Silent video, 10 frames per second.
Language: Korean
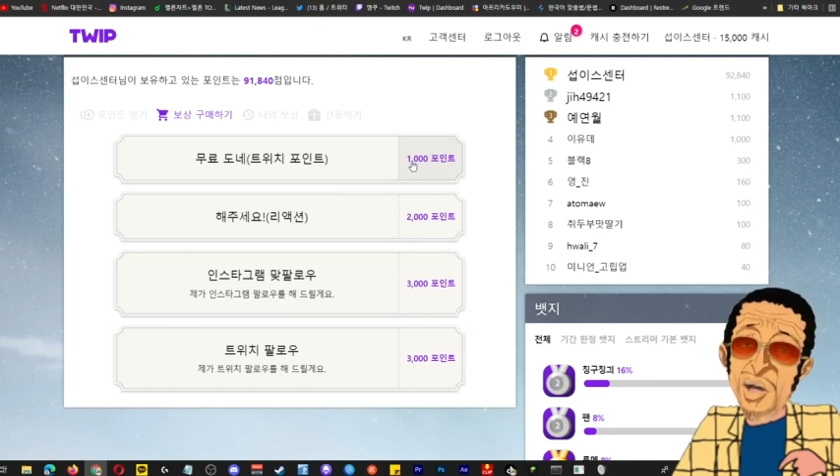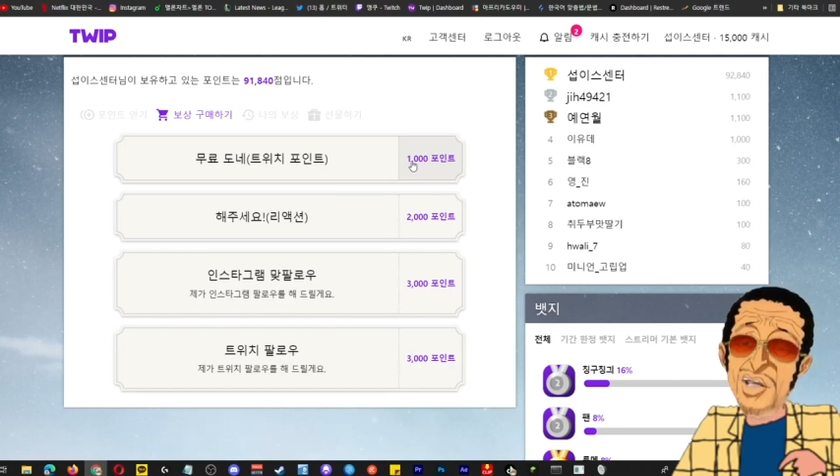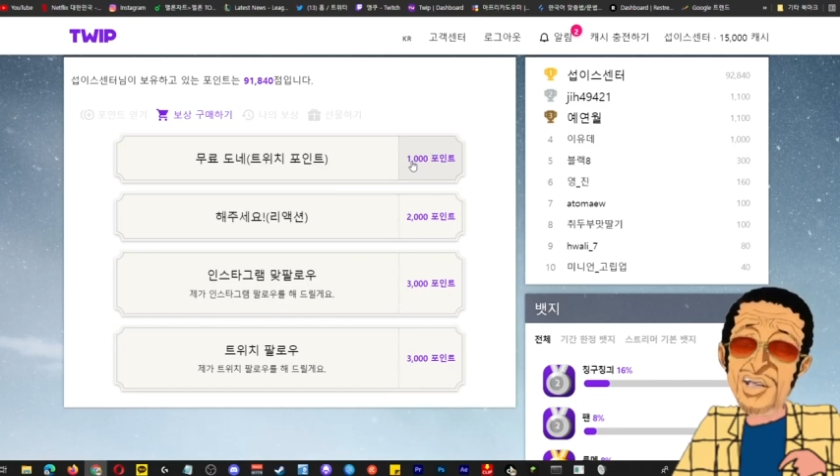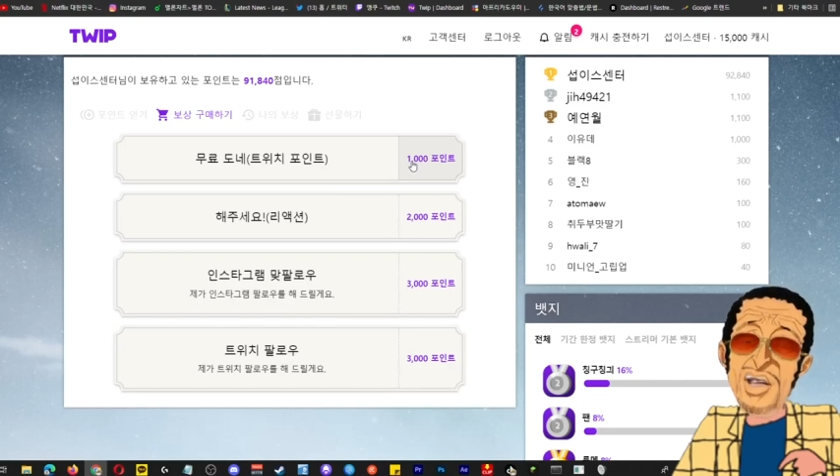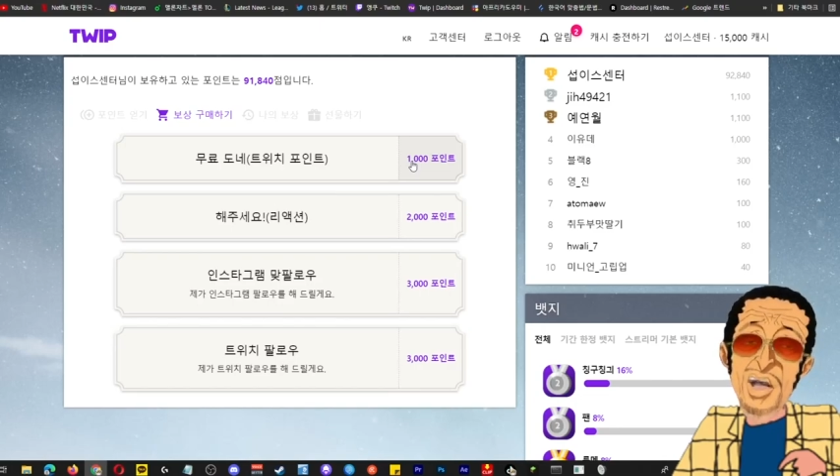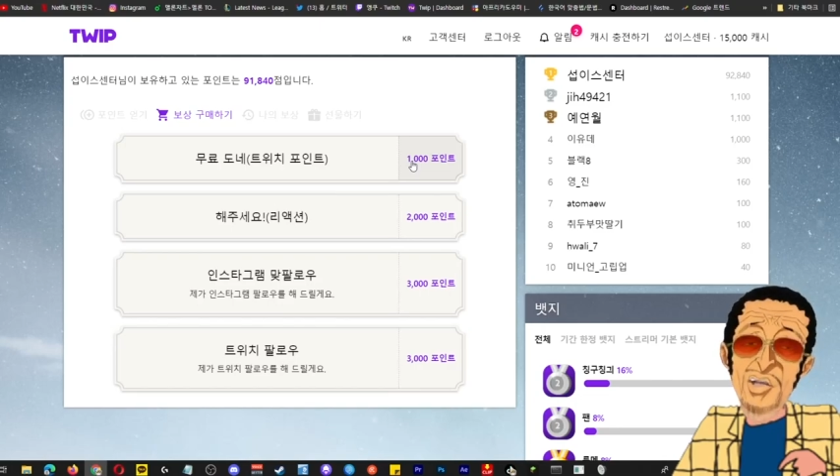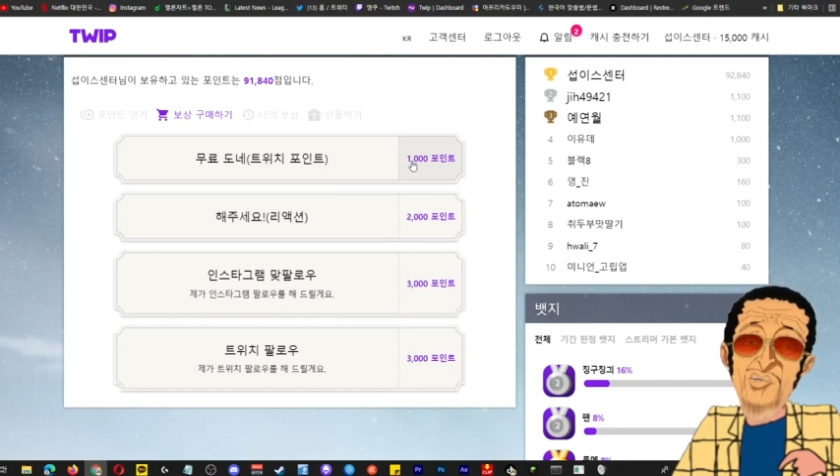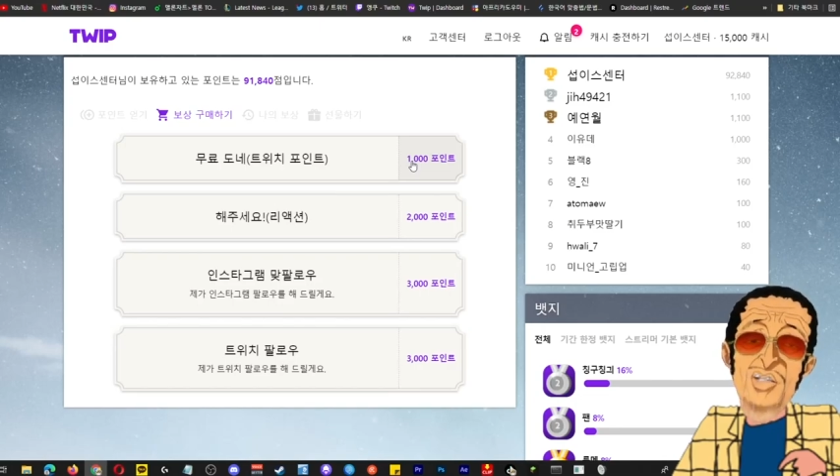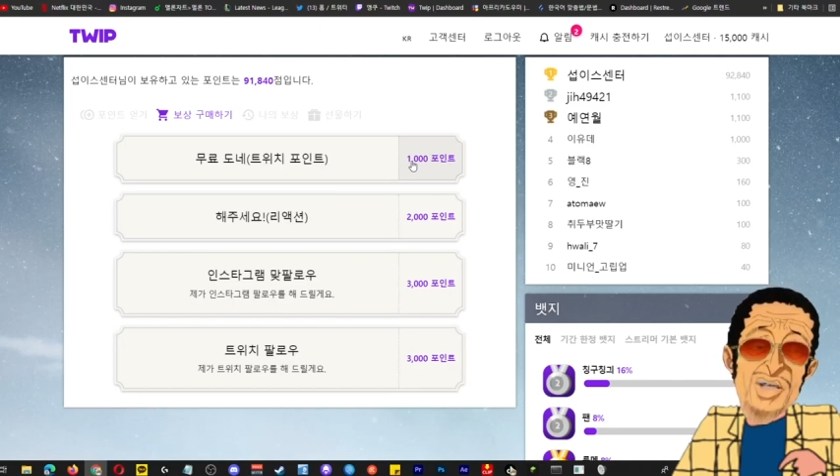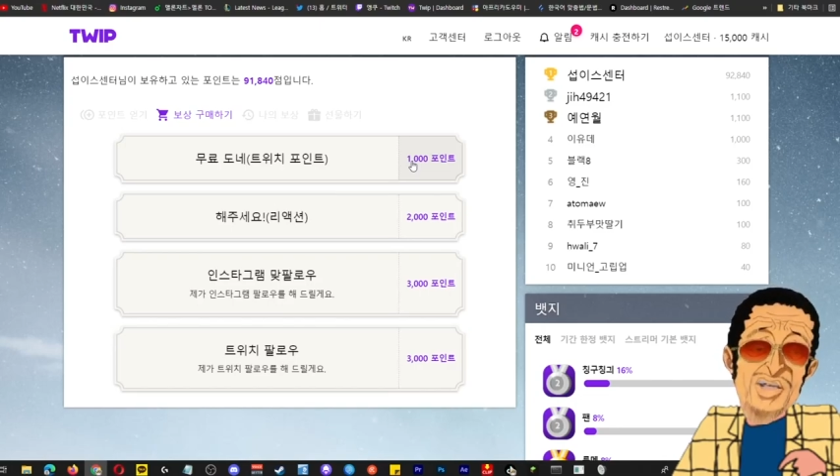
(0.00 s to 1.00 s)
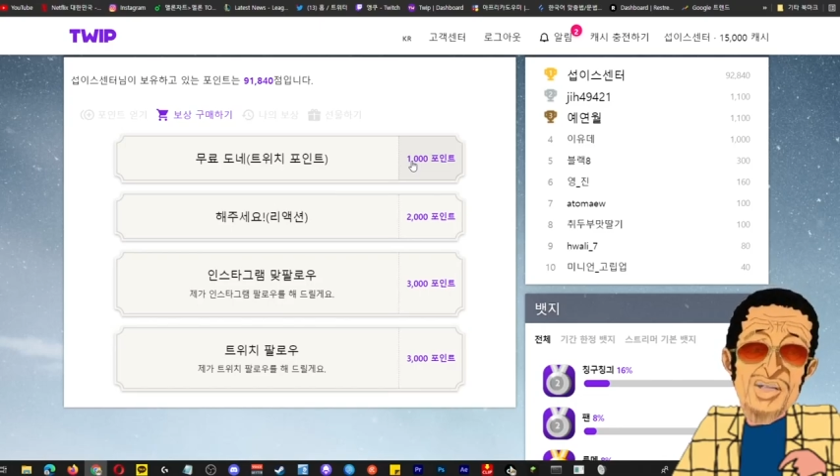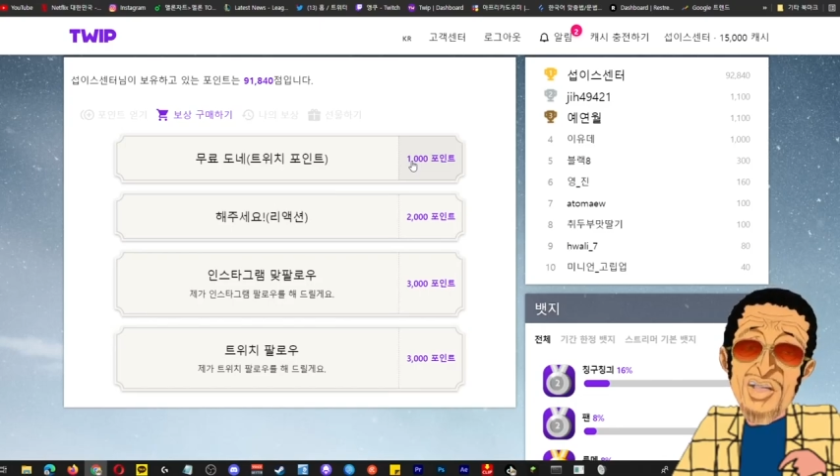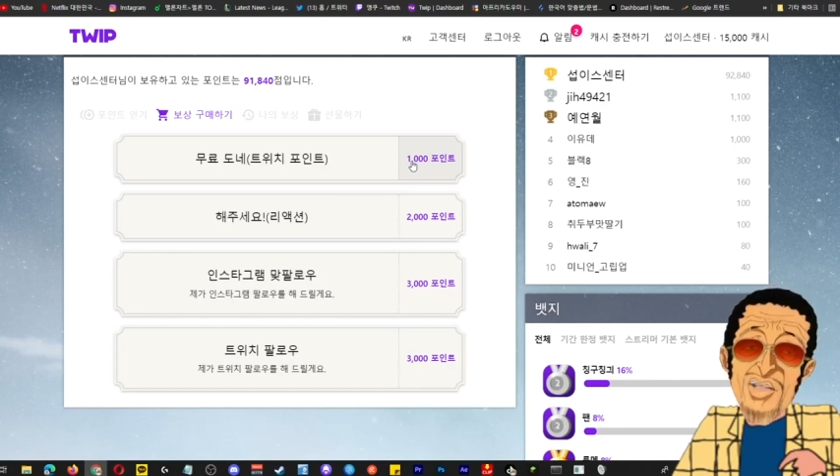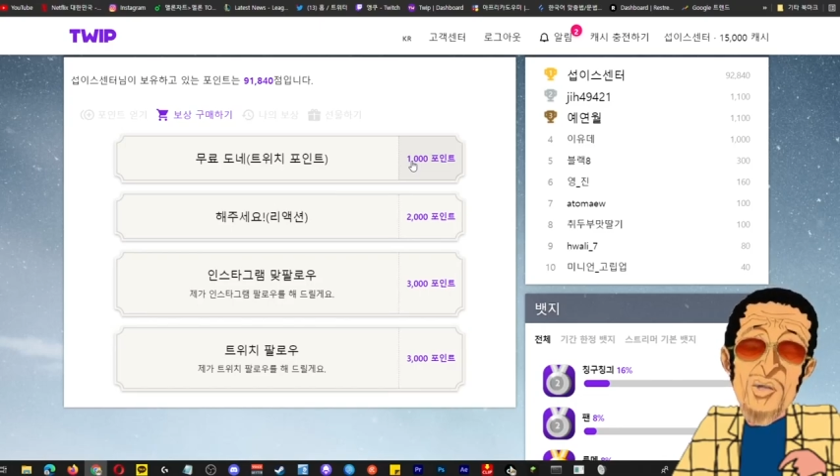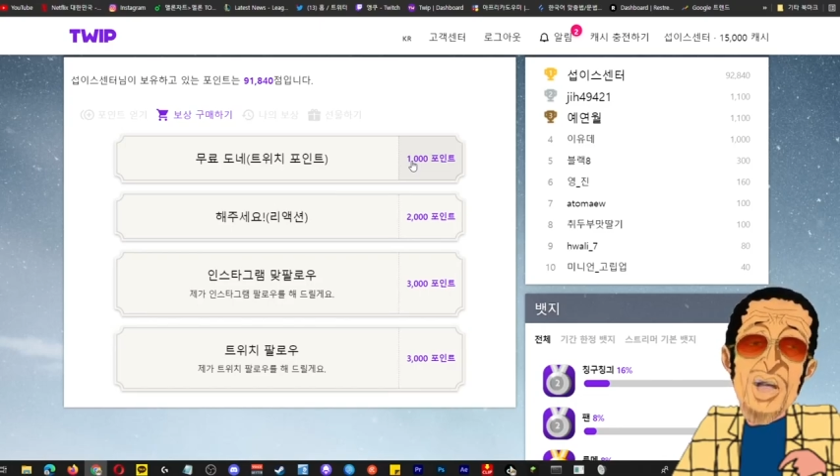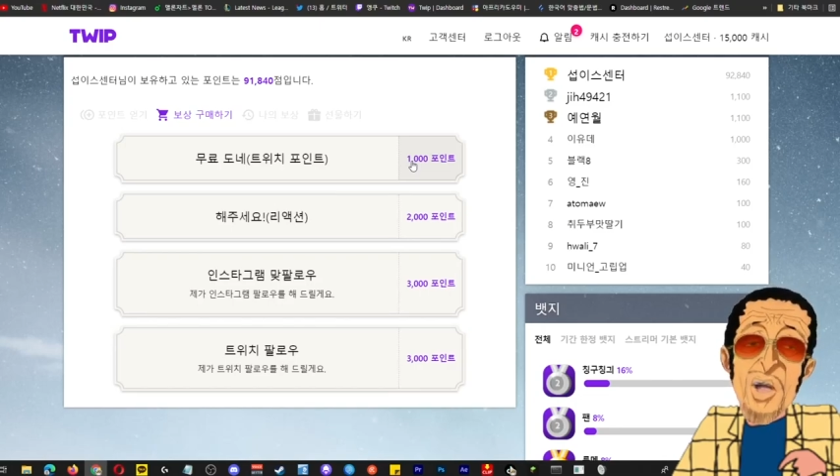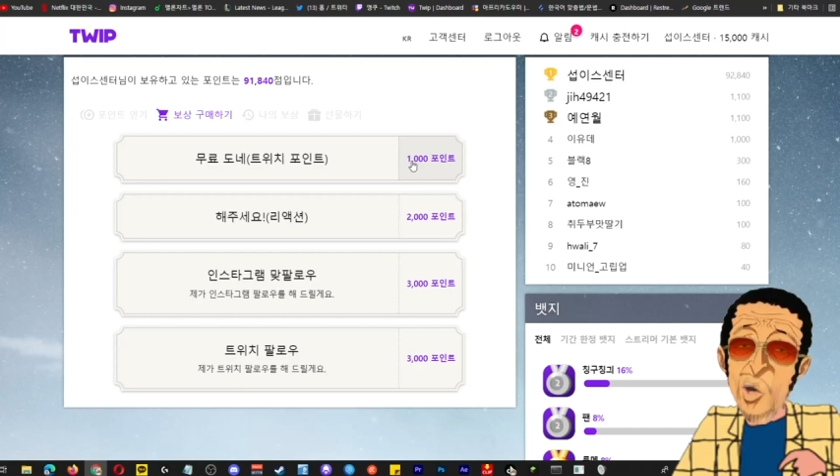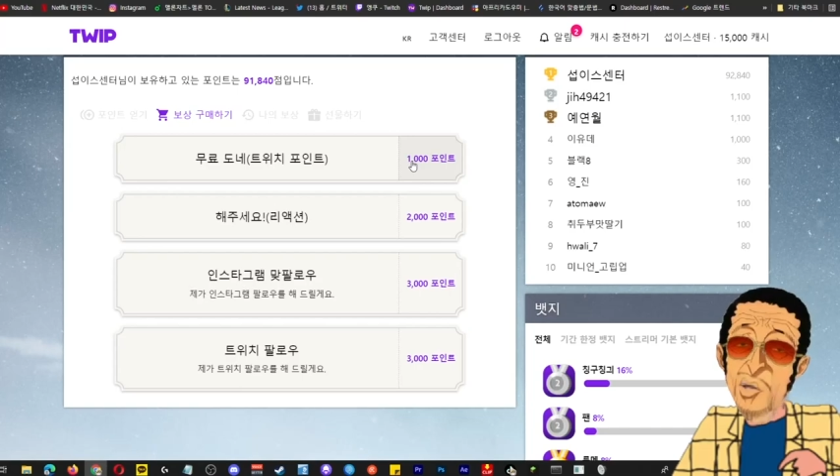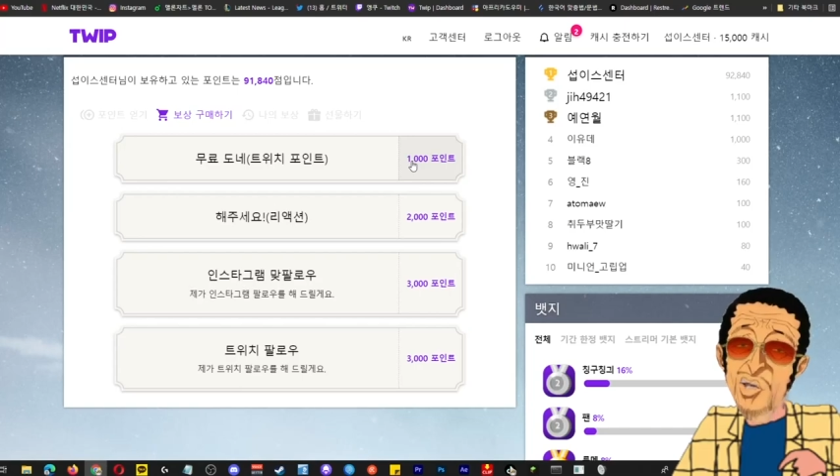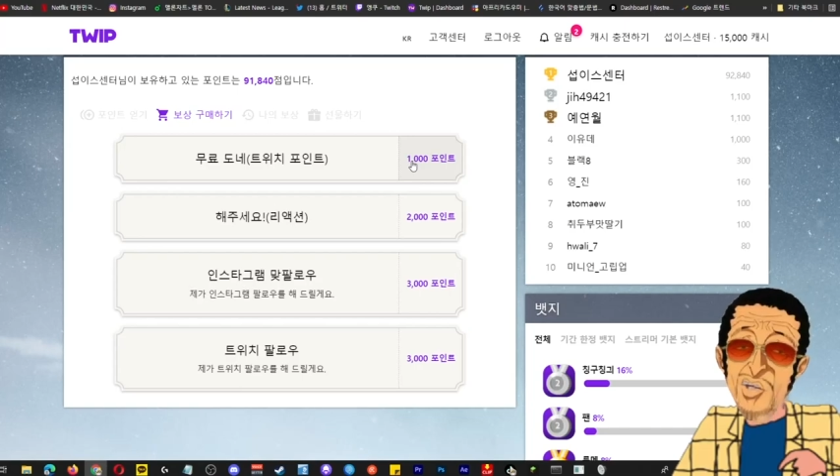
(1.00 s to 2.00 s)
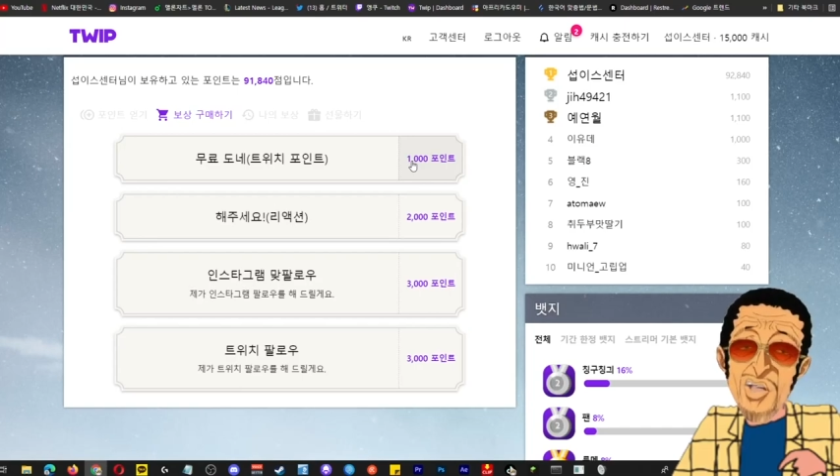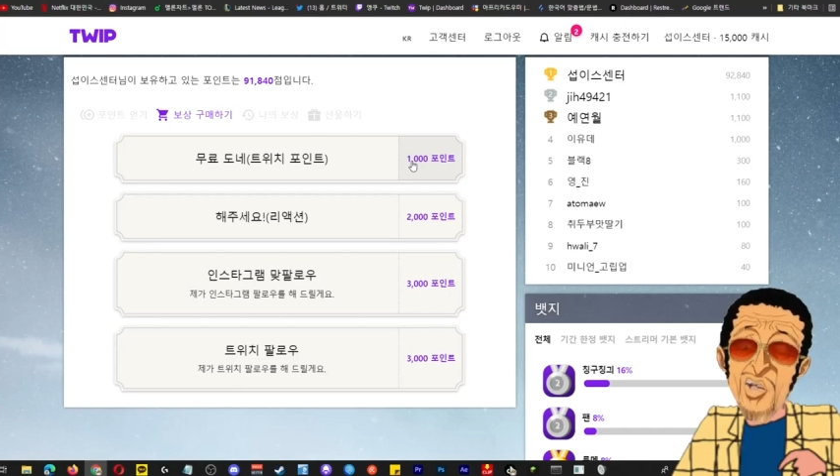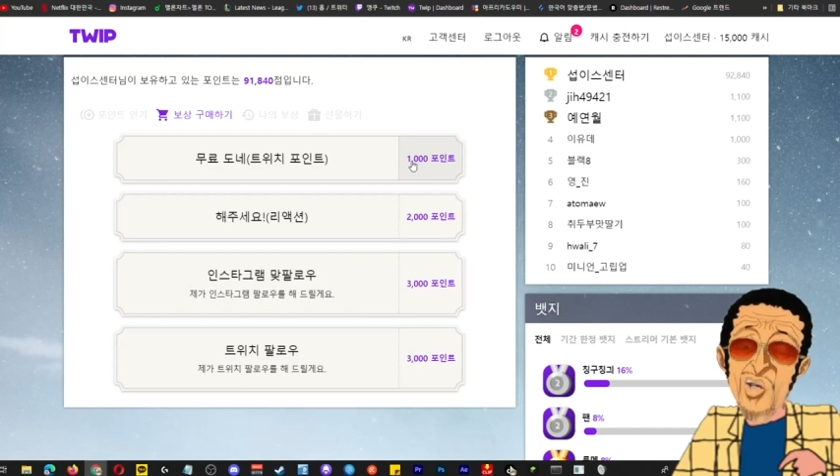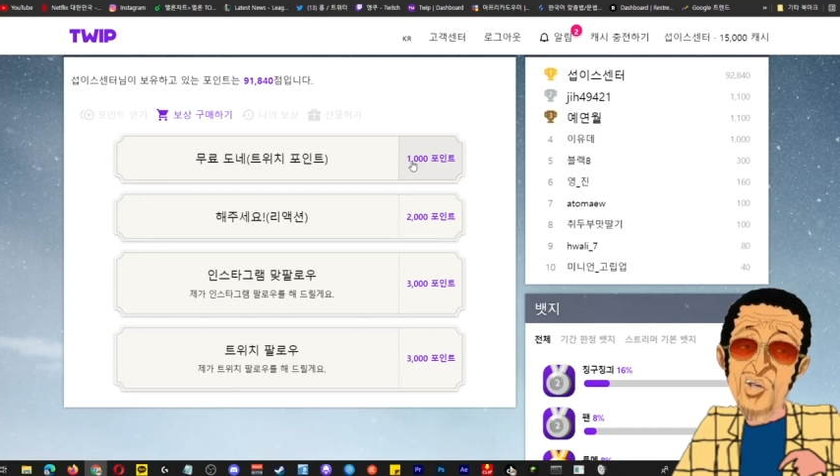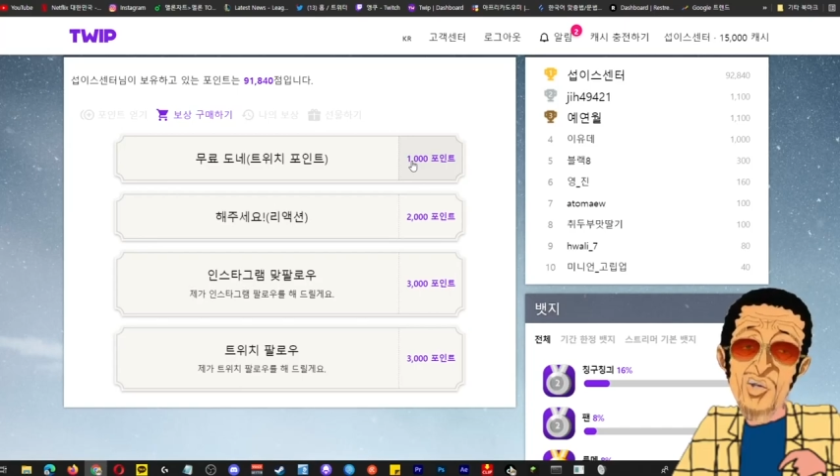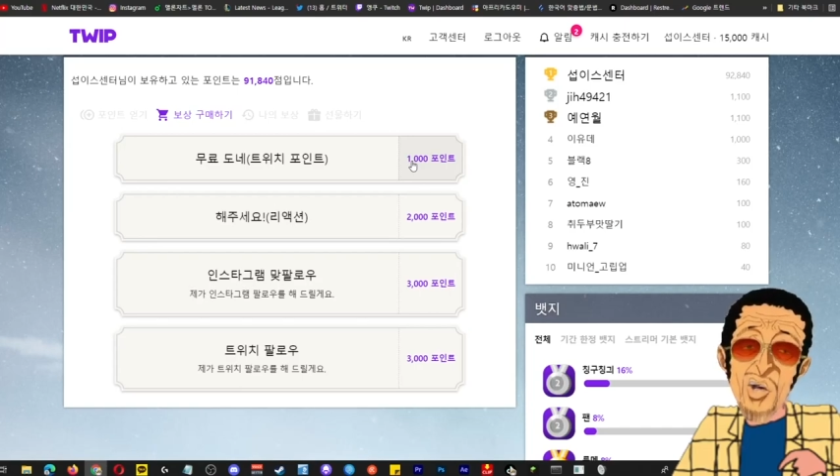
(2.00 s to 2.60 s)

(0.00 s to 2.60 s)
사랑 부탁드리겠습니다 고마워요 땡큐